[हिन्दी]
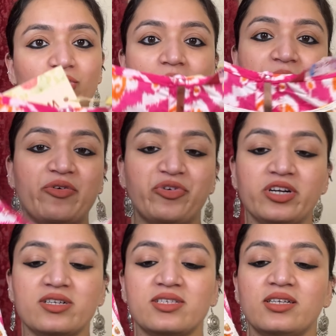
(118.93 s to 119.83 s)
तो आप रेफ़र
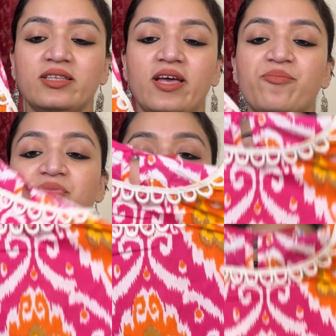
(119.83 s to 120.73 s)
कर सकते
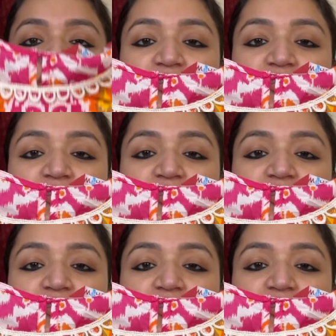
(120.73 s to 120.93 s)
हैं फर्स्ट